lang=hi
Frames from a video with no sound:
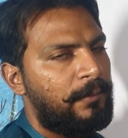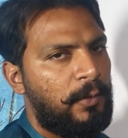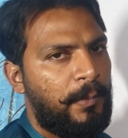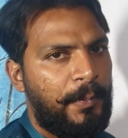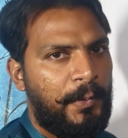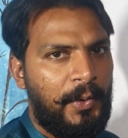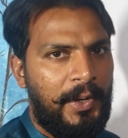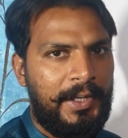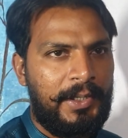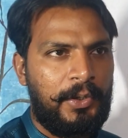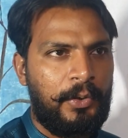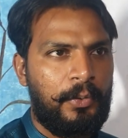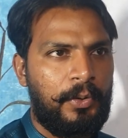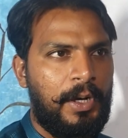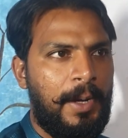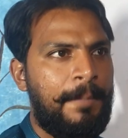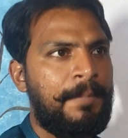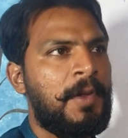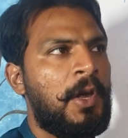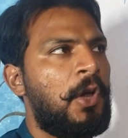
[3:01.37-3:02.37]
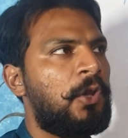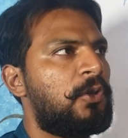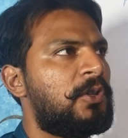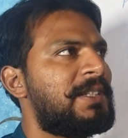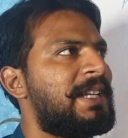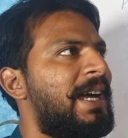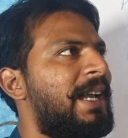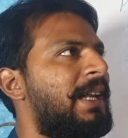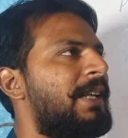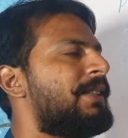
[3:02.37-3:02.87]
आपको प्रोवाइड करूंगा तो
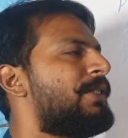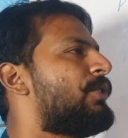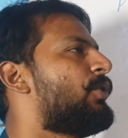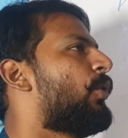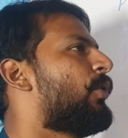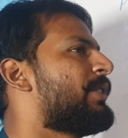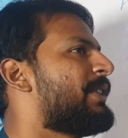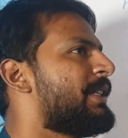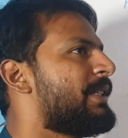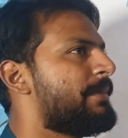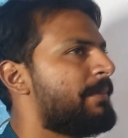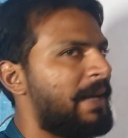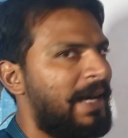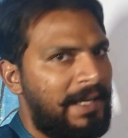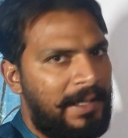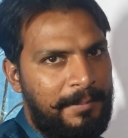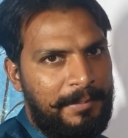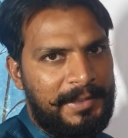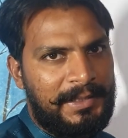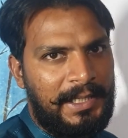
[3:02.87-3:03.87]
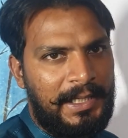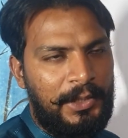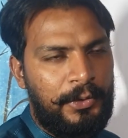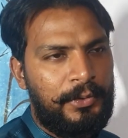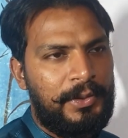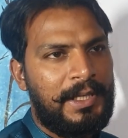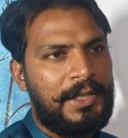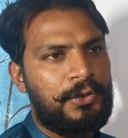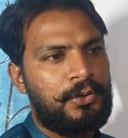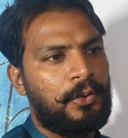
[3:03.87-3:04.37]
सारे जो चीज मैंने बताई
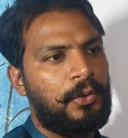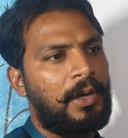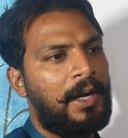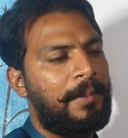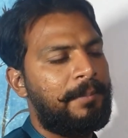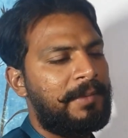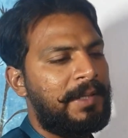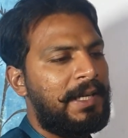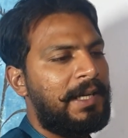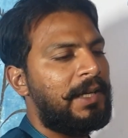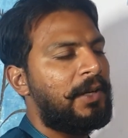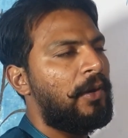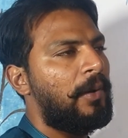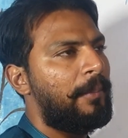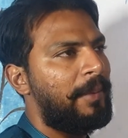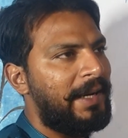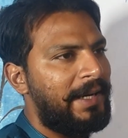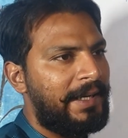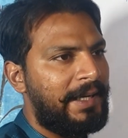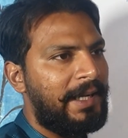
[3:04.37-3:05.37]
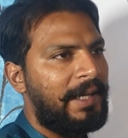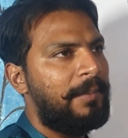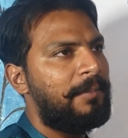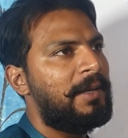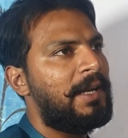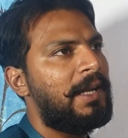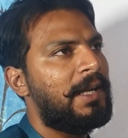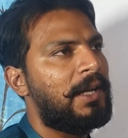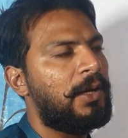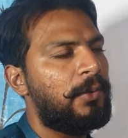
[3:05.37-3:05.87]
हुई है जो हमने लिखी हुई हमारी टीम
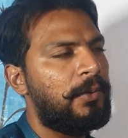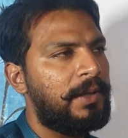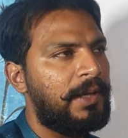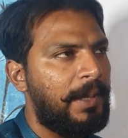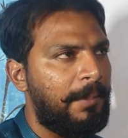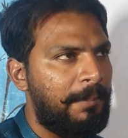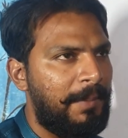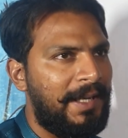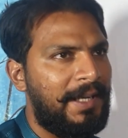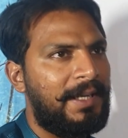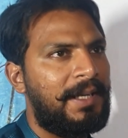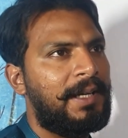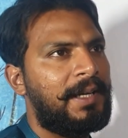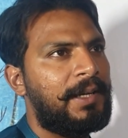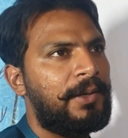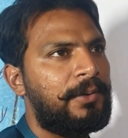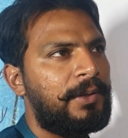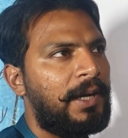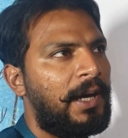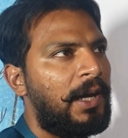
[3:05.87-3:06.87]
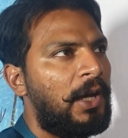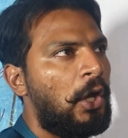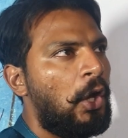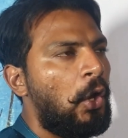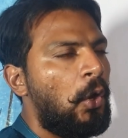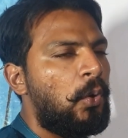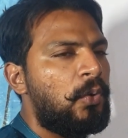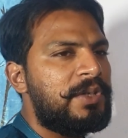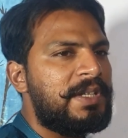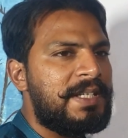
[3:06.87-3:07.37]
ने लिखी हुई है मैंने लिखी हुई है
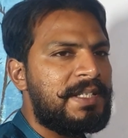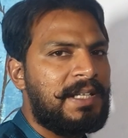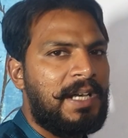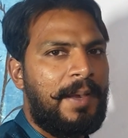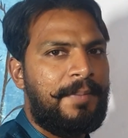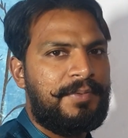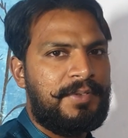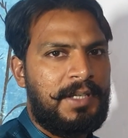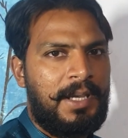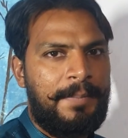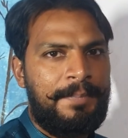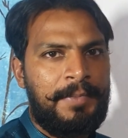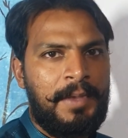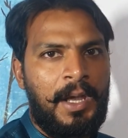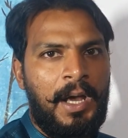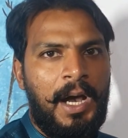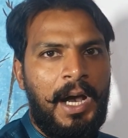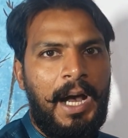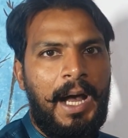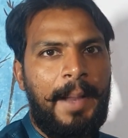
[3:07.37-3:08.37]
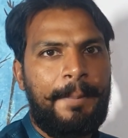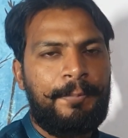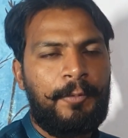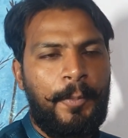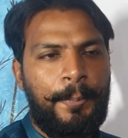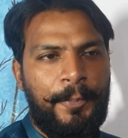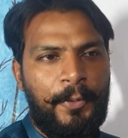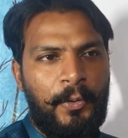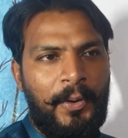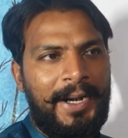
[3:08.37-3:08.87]
उस हिसाब से आपको
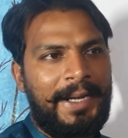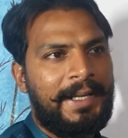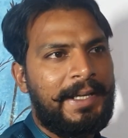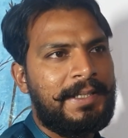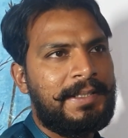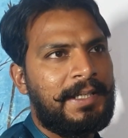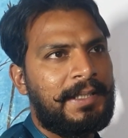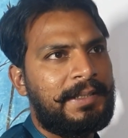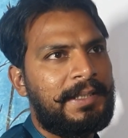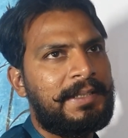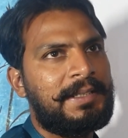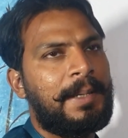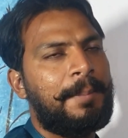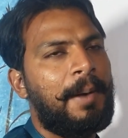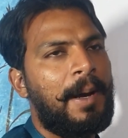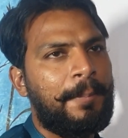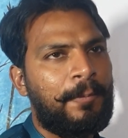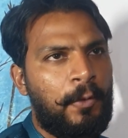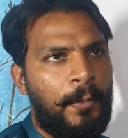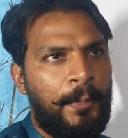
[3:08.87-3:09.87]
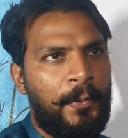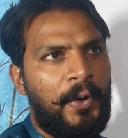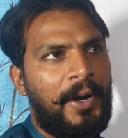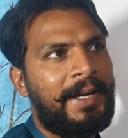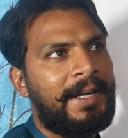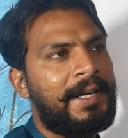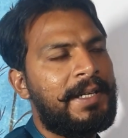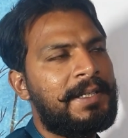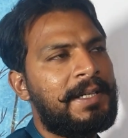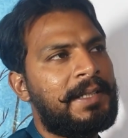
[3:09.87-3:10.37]
प्रोवाइड की जाती है जब आपको
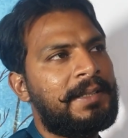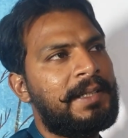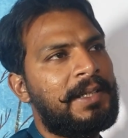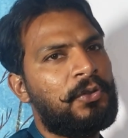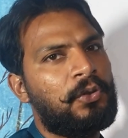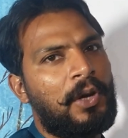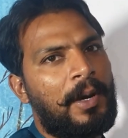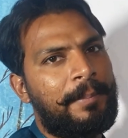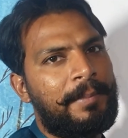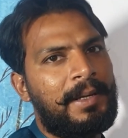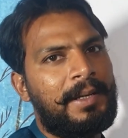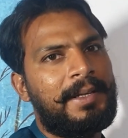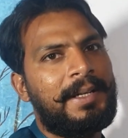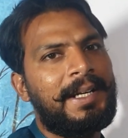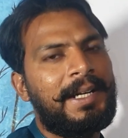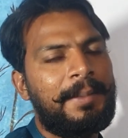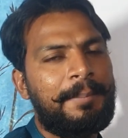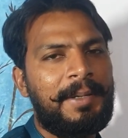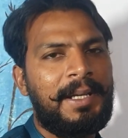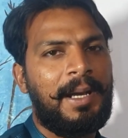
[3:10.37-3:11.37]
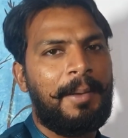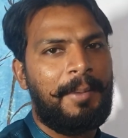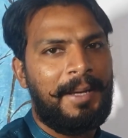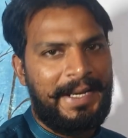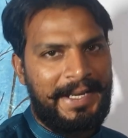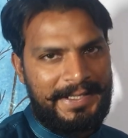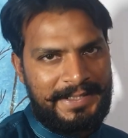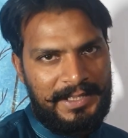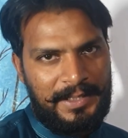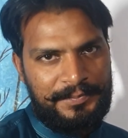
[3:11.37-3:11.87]
प्रोवाइड की जाती है तो आपने रीड भी
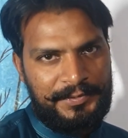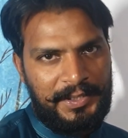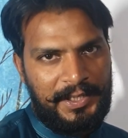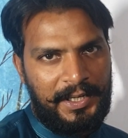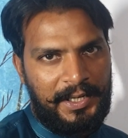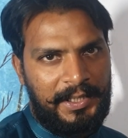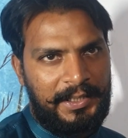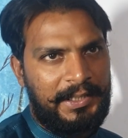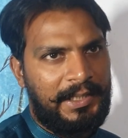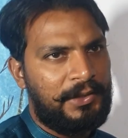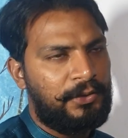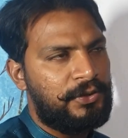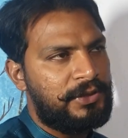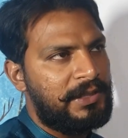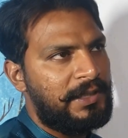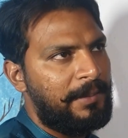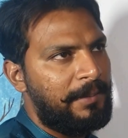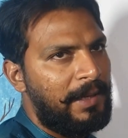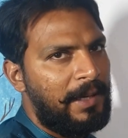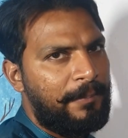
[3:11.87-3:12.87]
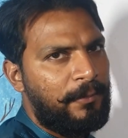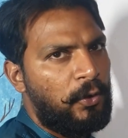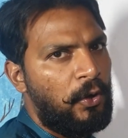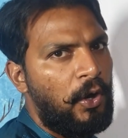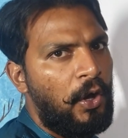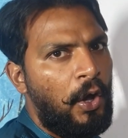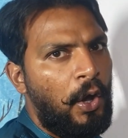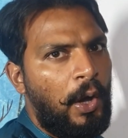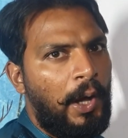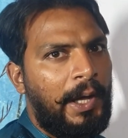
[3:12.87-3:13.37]
हमारे हिसाब से करनी है तो इसलिए मैं आपको
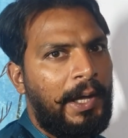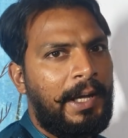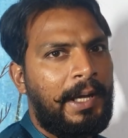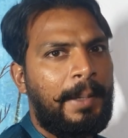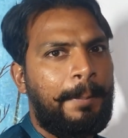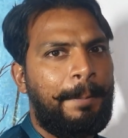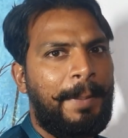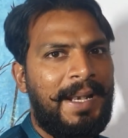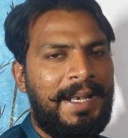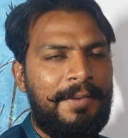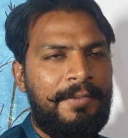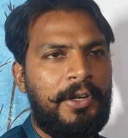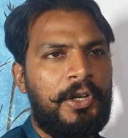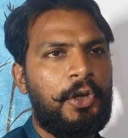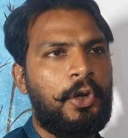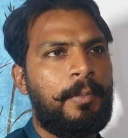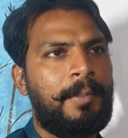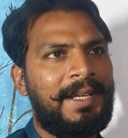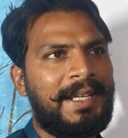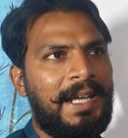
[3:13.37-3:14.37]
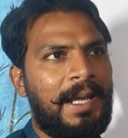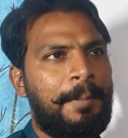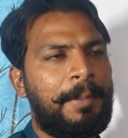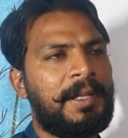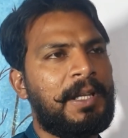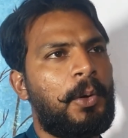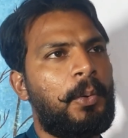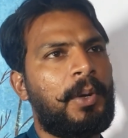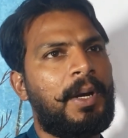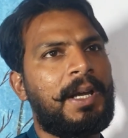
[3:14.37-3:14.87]
पहली वीडियो में यही
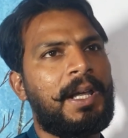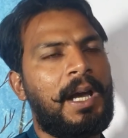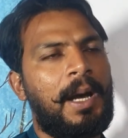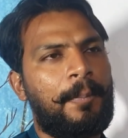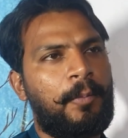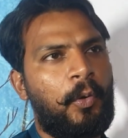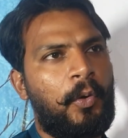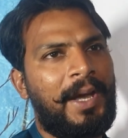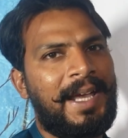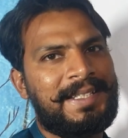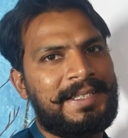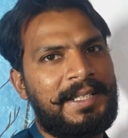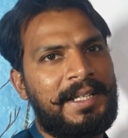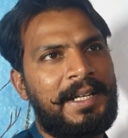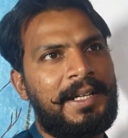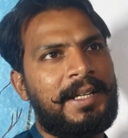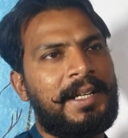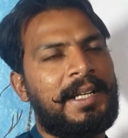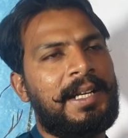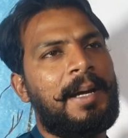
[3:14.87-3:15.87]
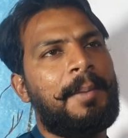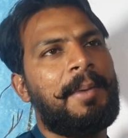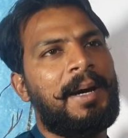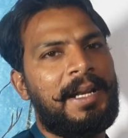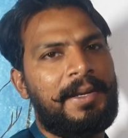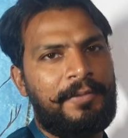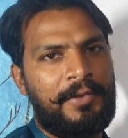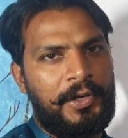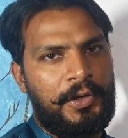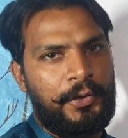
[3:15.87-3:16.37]
बताऊंगा कि आपको कैसे रीड करना है
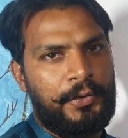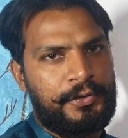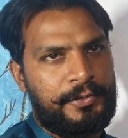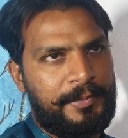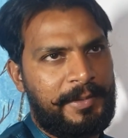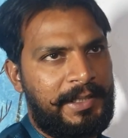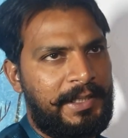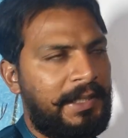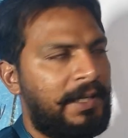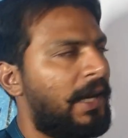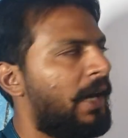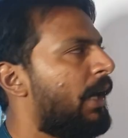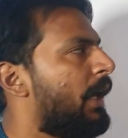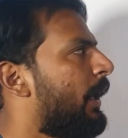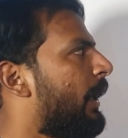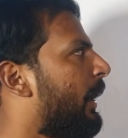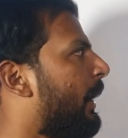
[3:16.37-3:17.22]
हमारी वीडियो में ठीक है